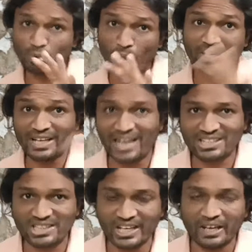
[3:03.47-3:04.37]
रियाज
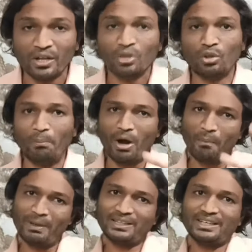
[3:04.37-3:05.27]
थे तो
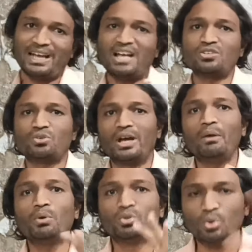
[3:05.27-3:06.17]
मोहम्मद रियाज जो है
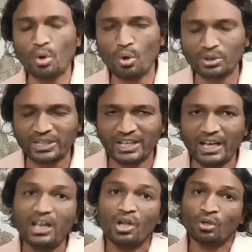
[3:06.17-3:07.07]
वो दो होते
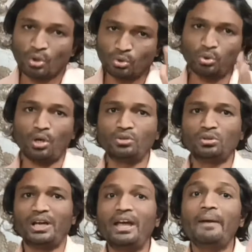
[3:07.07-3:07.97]
हैं तो दो
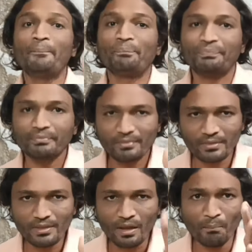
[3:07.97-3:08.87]
जो है
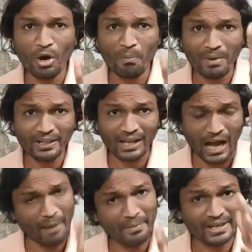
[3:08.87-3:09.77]
मोहम्मद
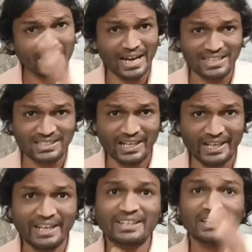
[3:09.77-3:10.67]
आमिर रियाज था
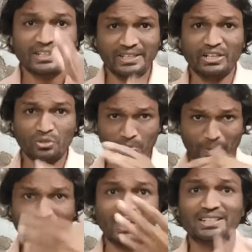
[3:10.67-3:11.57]
एक ये जो
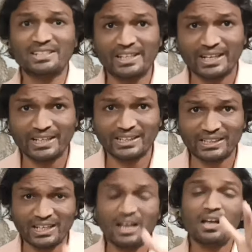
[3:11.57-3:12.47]
बकरा जिसने खरीदा था